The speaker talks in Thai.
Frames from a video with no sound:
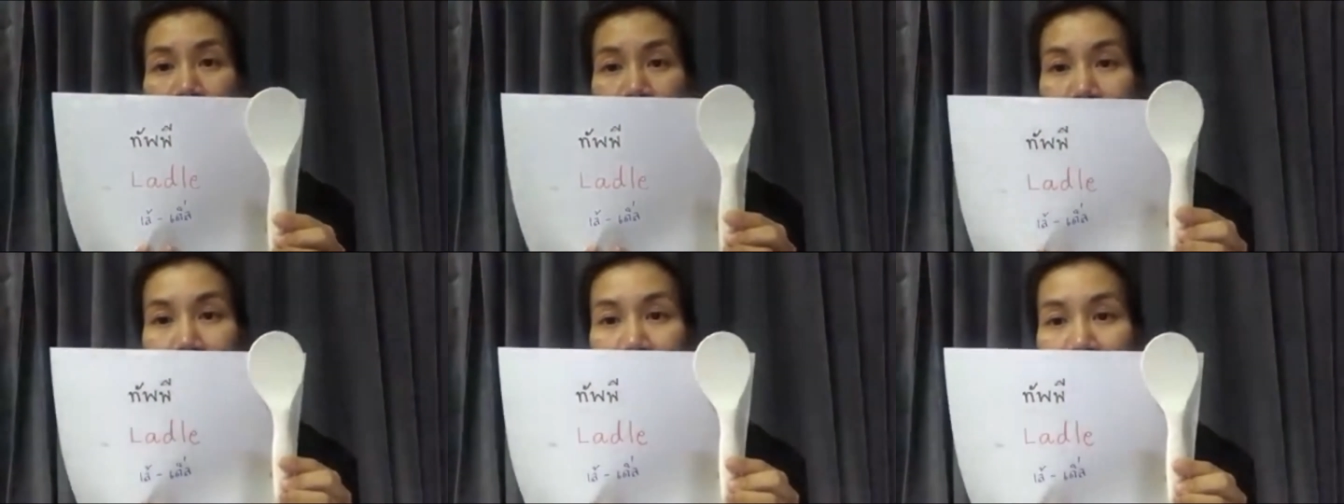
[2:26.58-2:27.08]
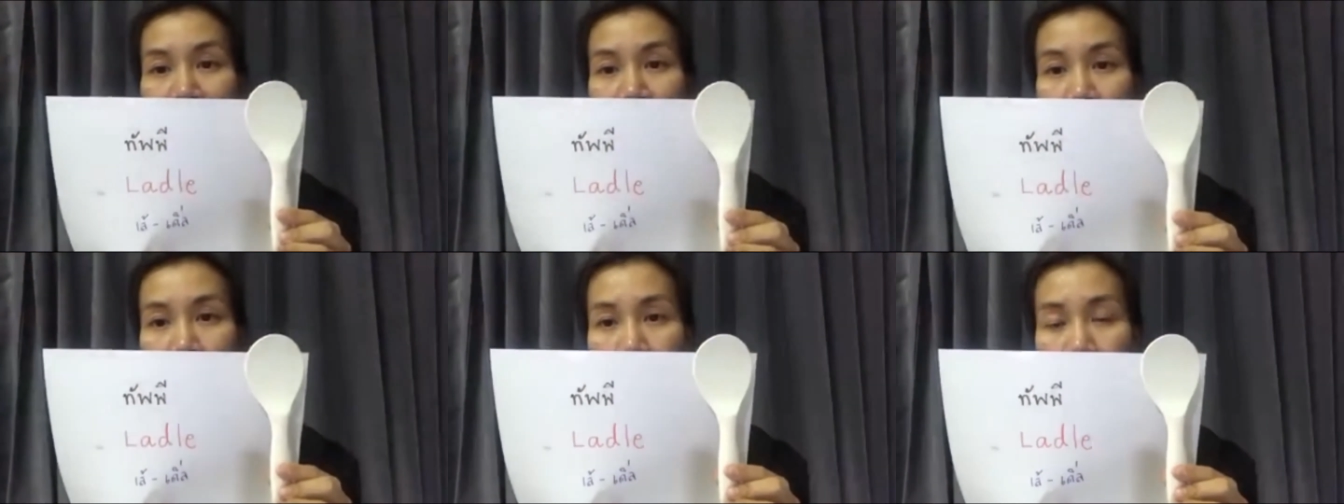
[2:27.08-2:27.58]
เลโด
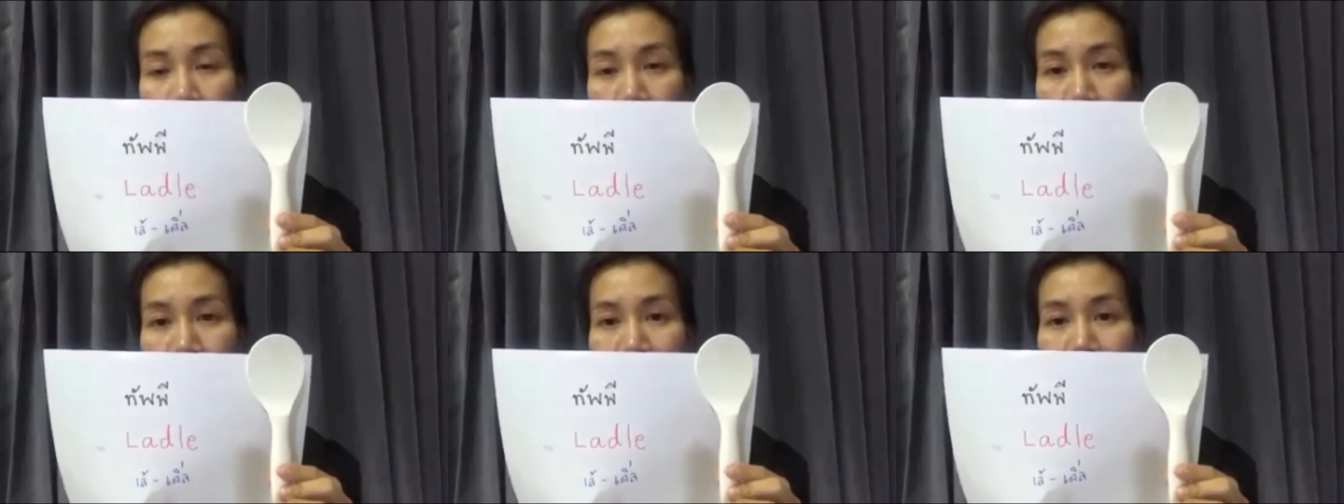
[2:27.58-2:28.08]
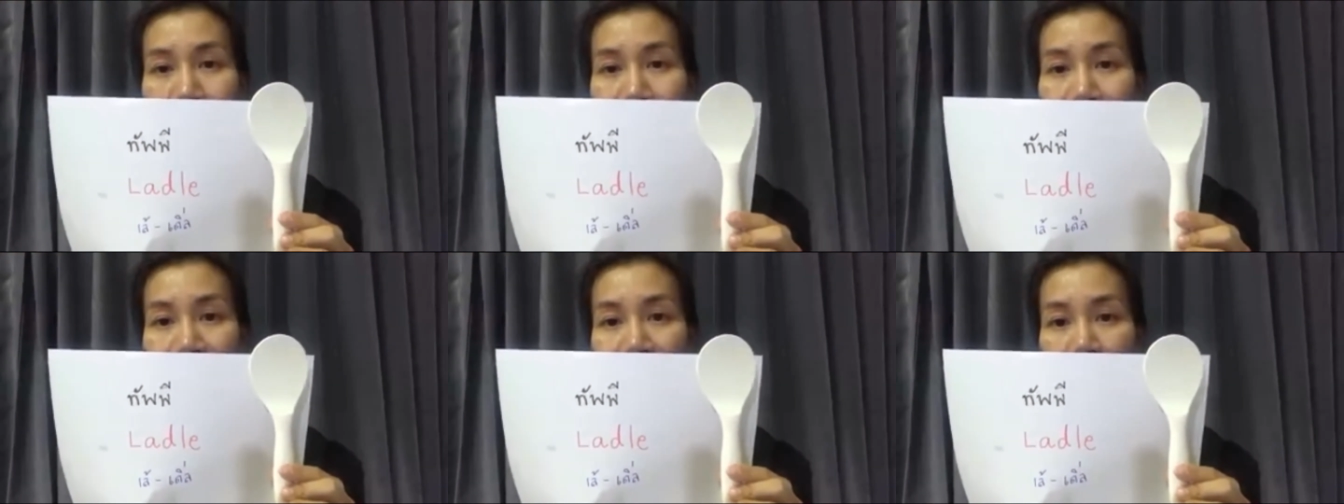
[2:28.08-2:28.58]
เล
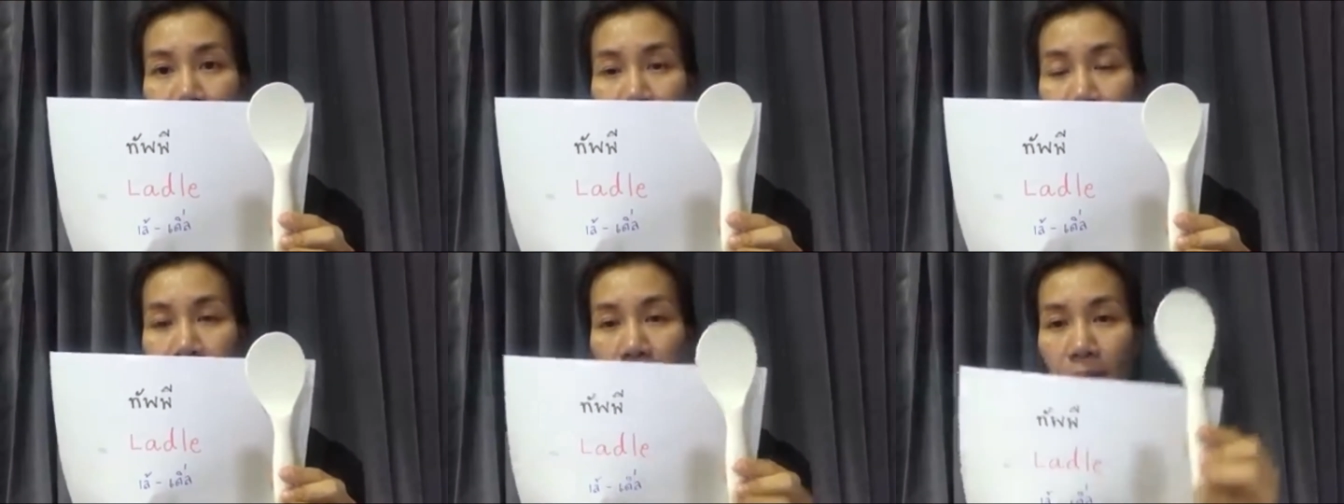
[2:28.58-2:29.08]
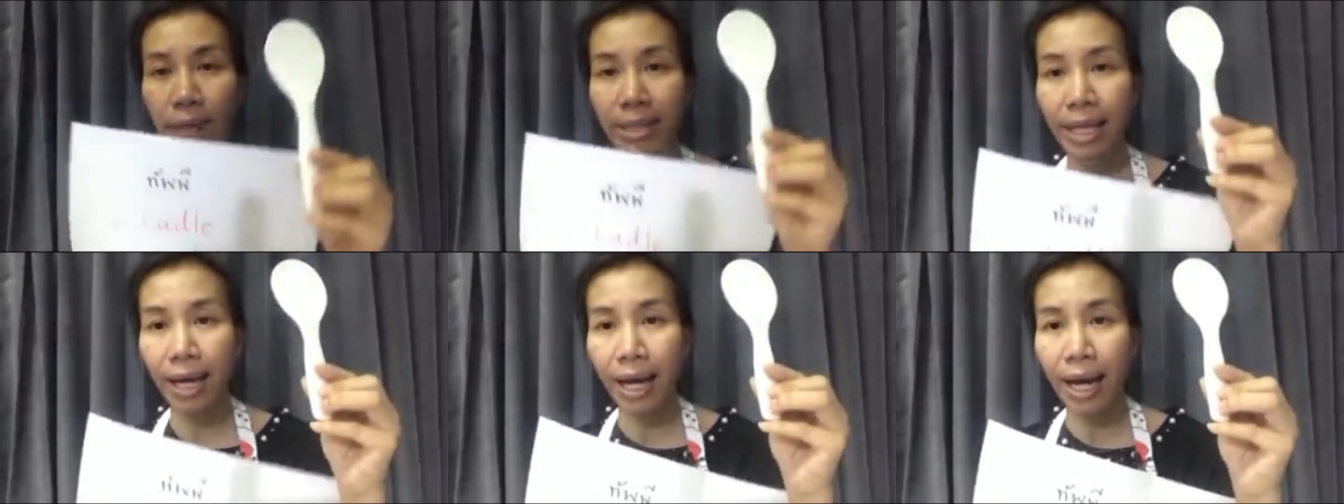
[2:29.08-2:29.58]
โดเอาไว้
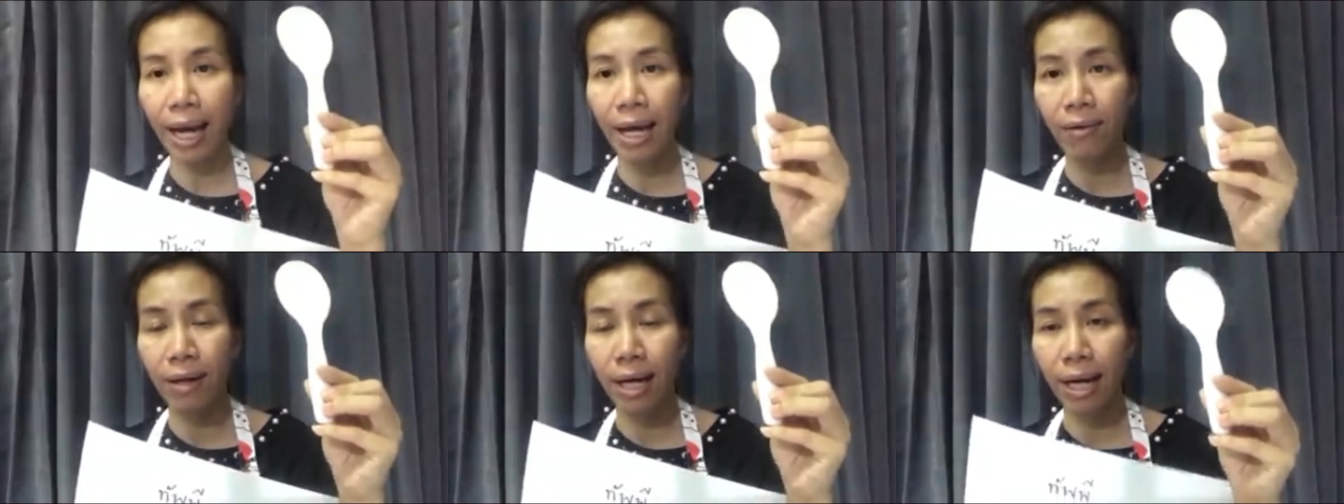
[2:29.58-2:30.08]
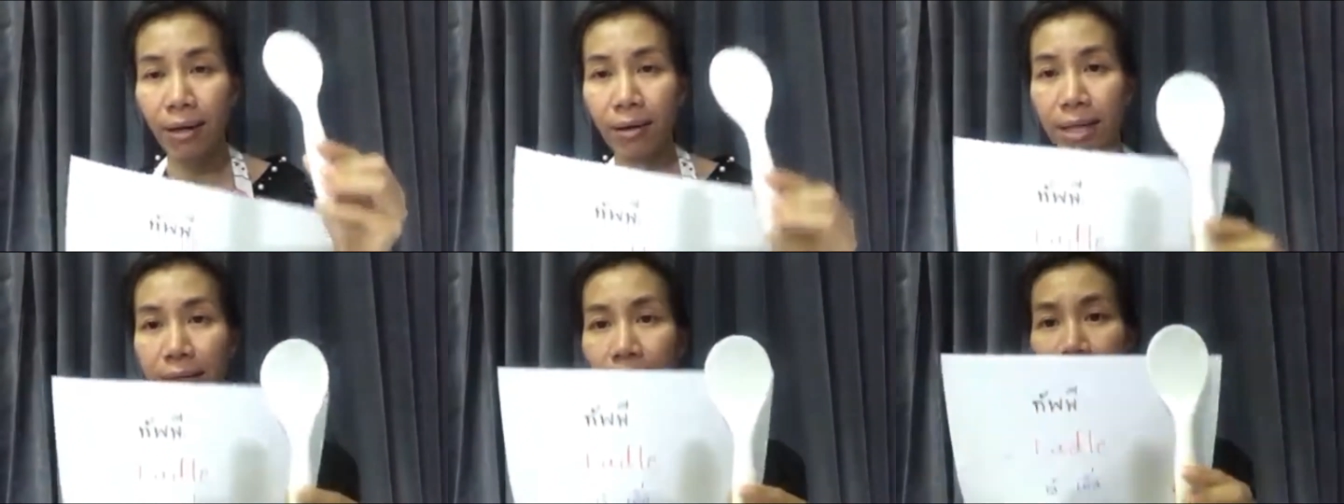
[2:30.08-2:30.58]
ตักข้าวอะค่ะ
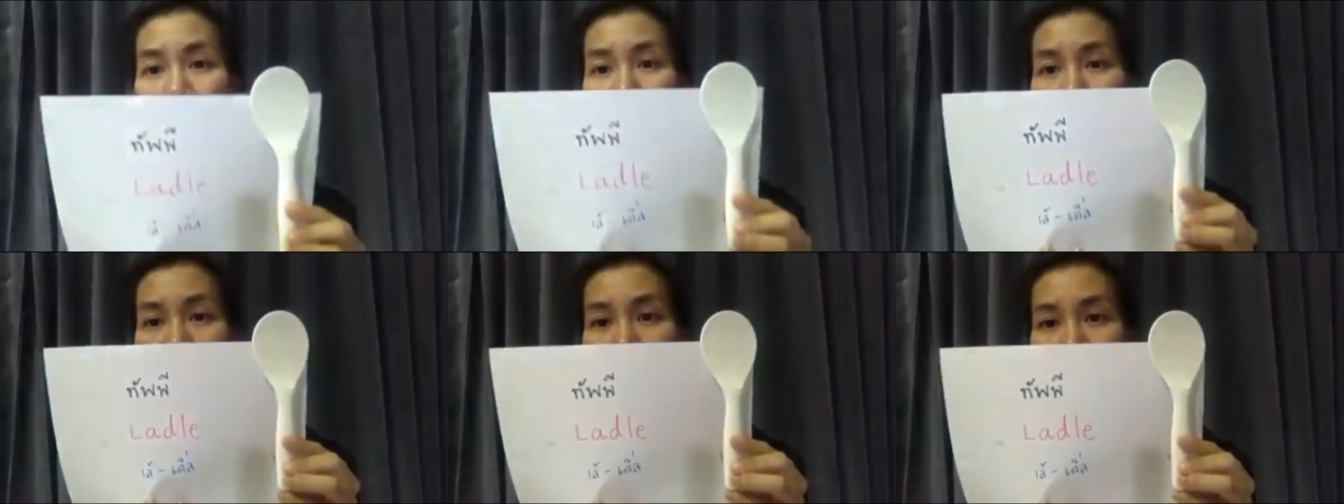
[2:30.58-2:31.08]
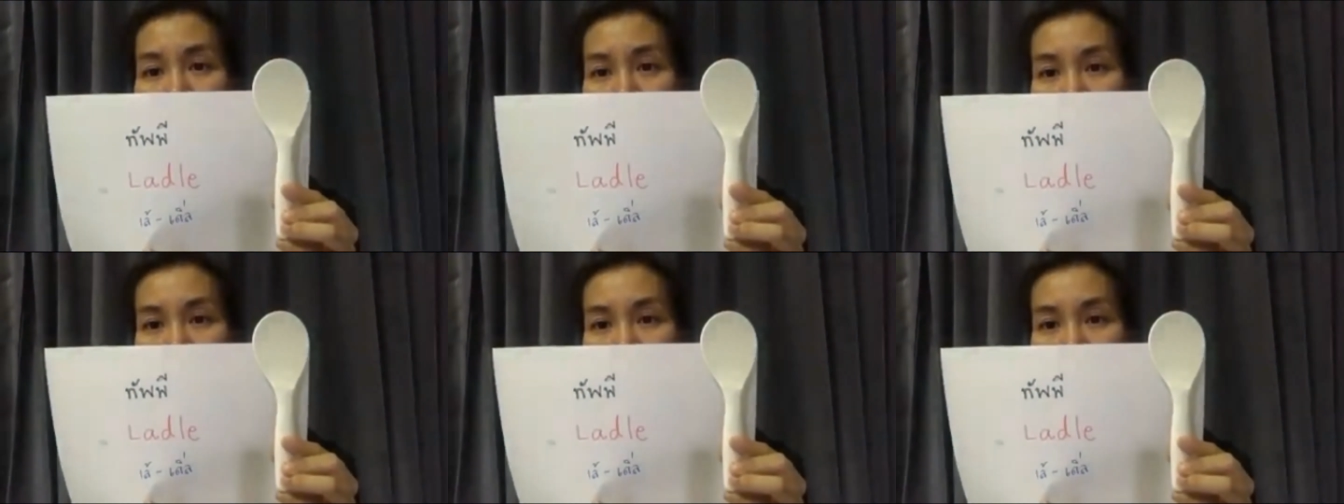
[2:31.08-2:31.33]
ก็เรียกเลโด